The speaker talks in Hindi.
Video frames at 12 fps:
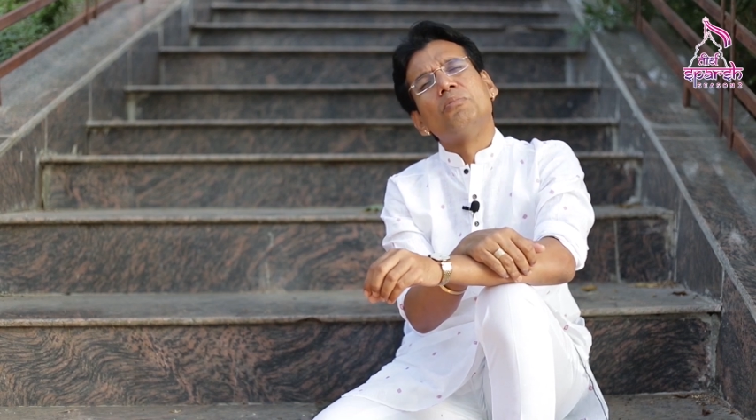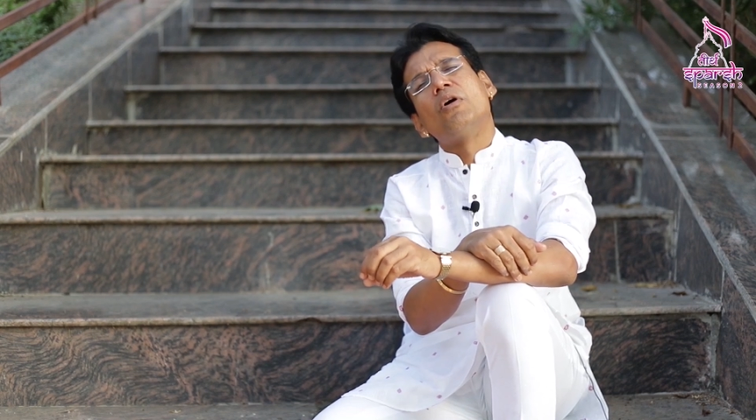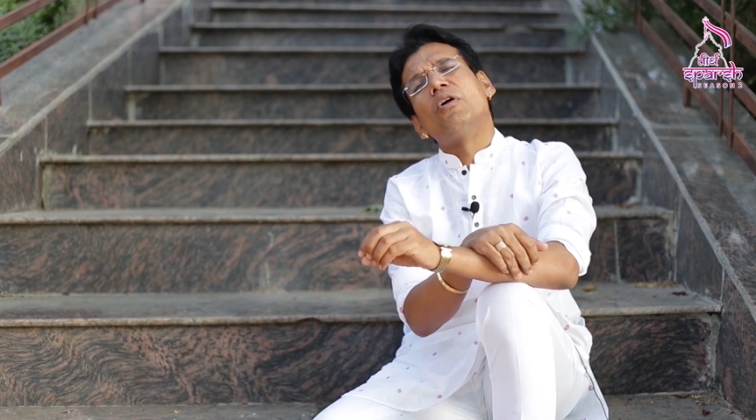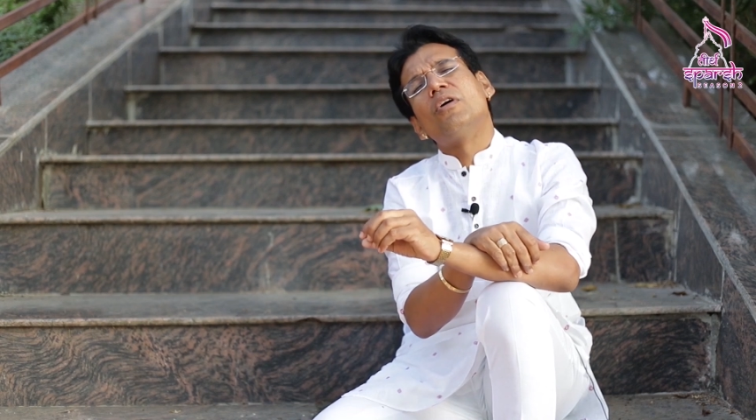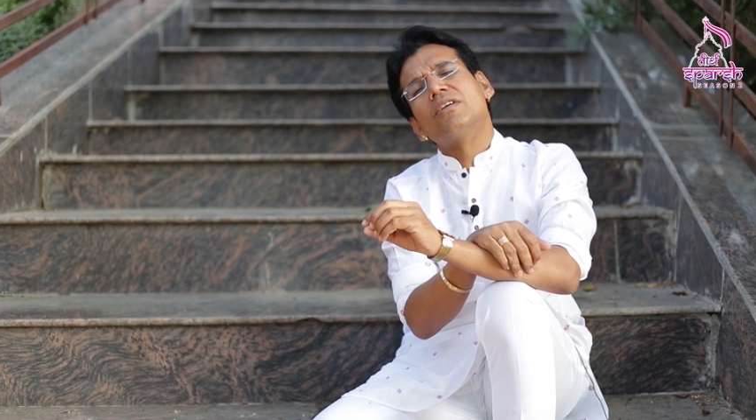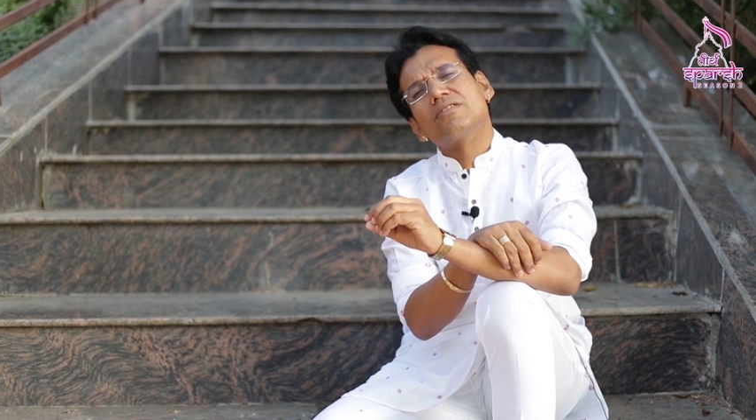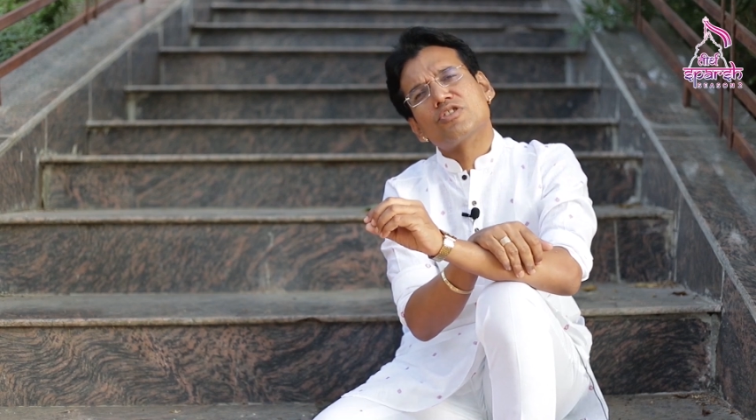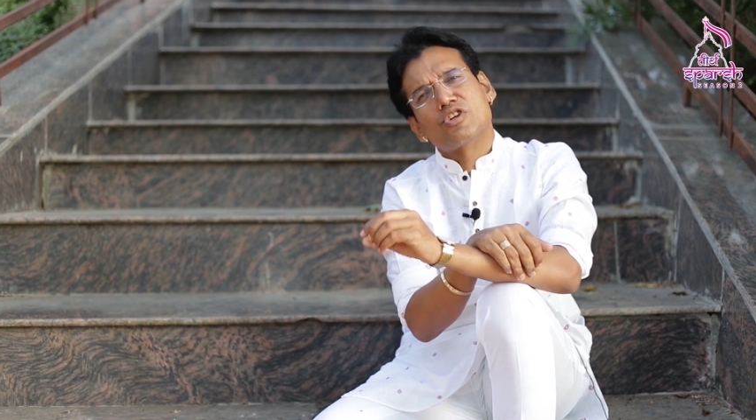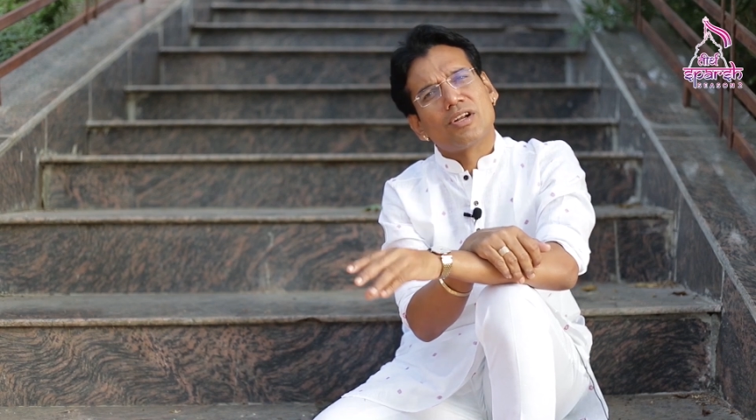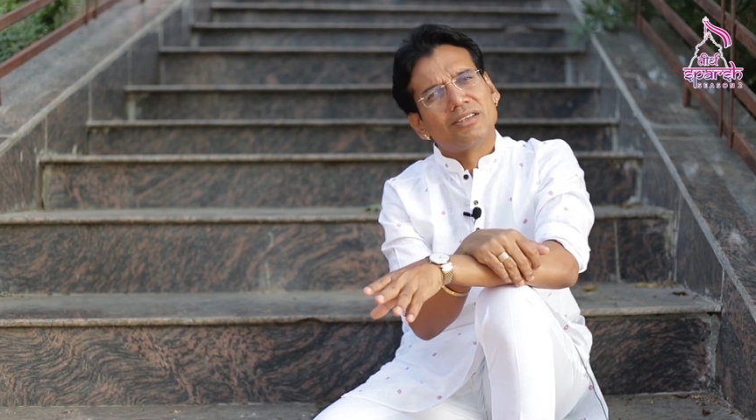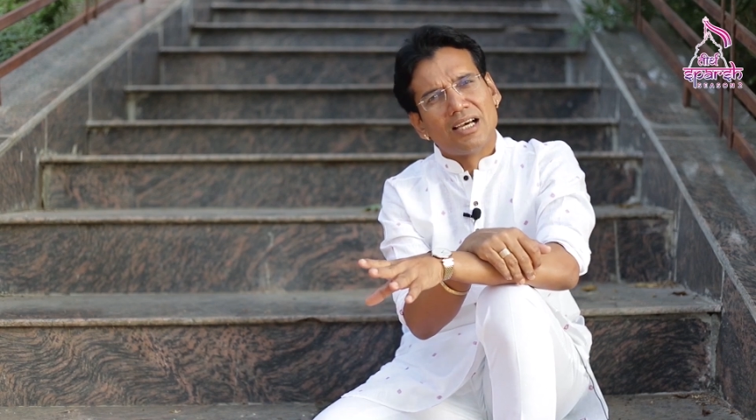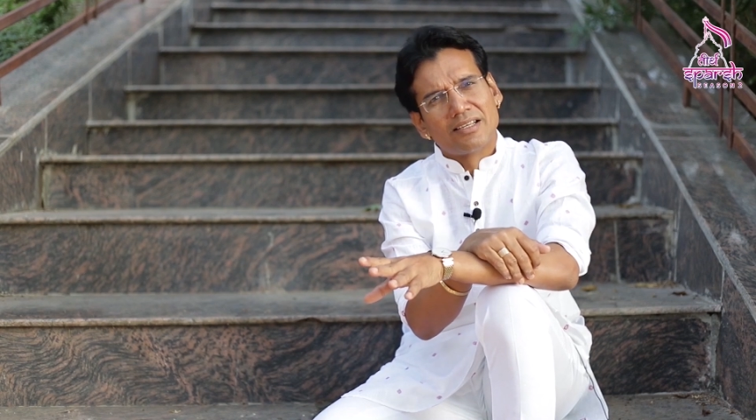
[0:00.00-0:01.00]
बहुत
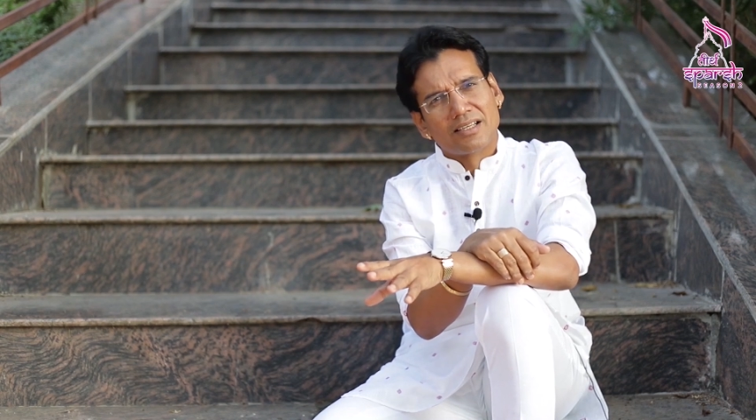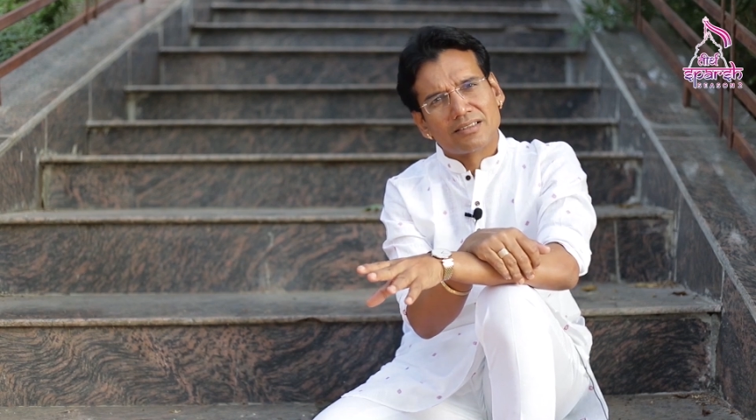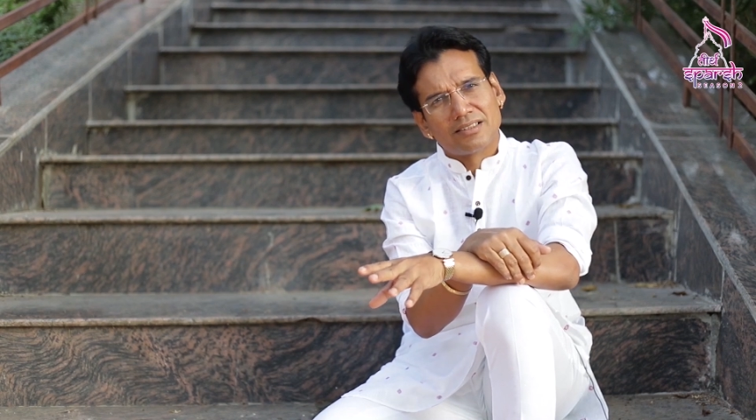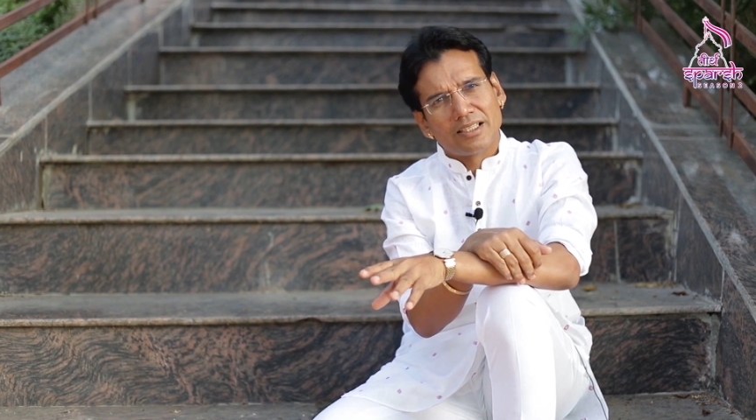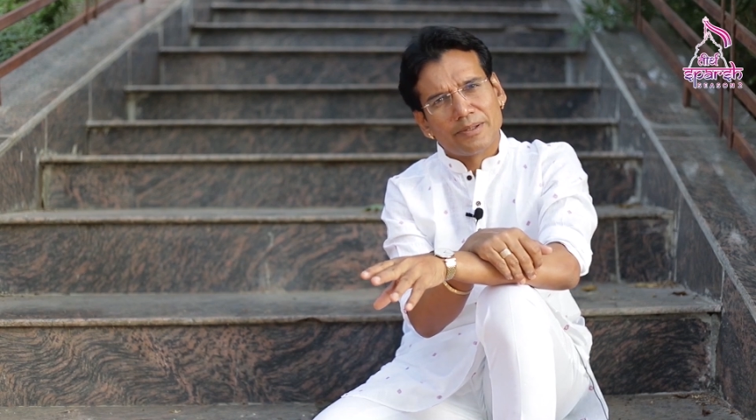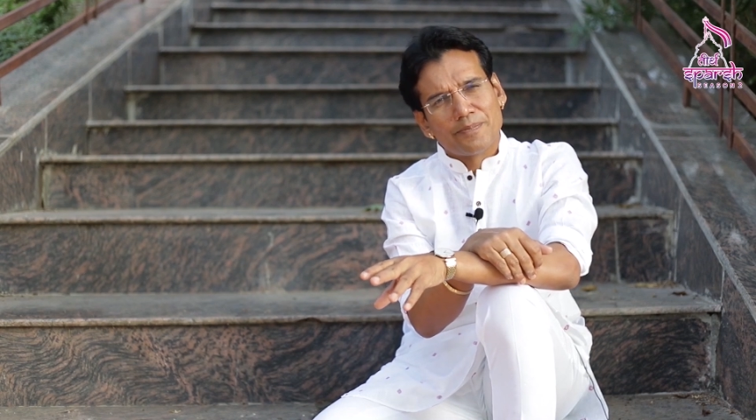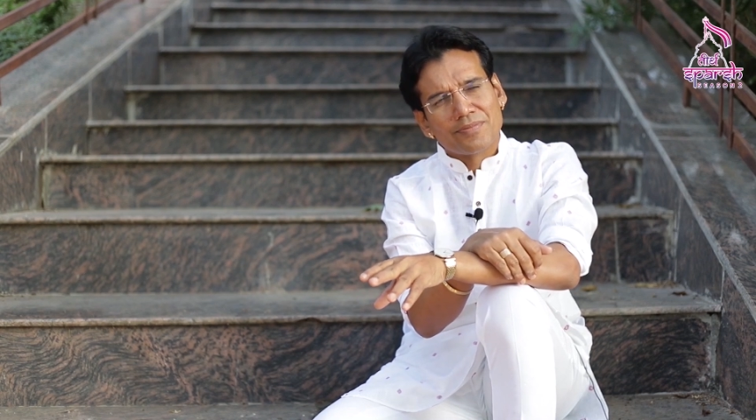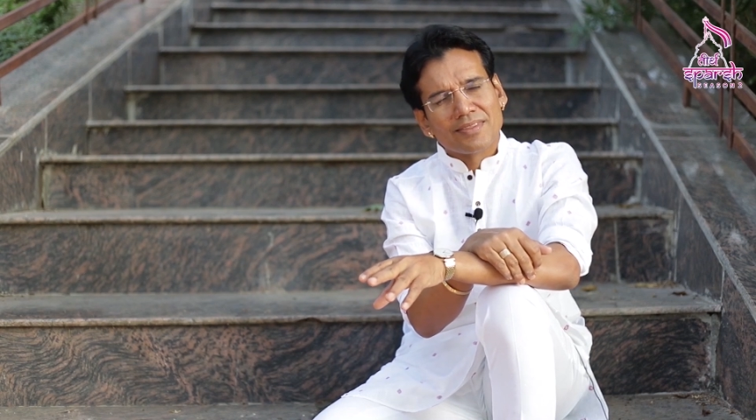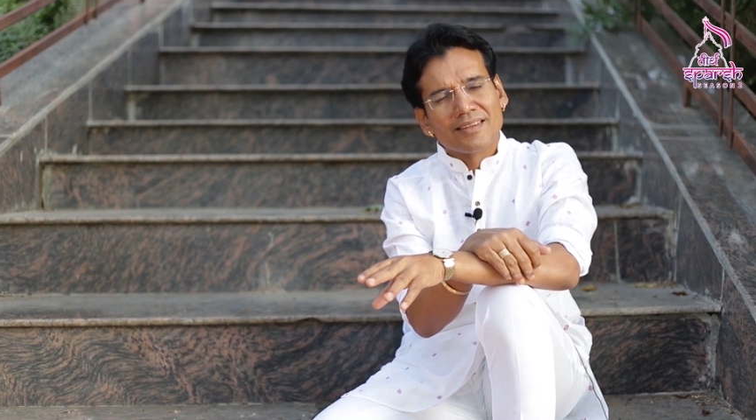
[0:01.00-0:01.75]
श्रद्धा रखते हैं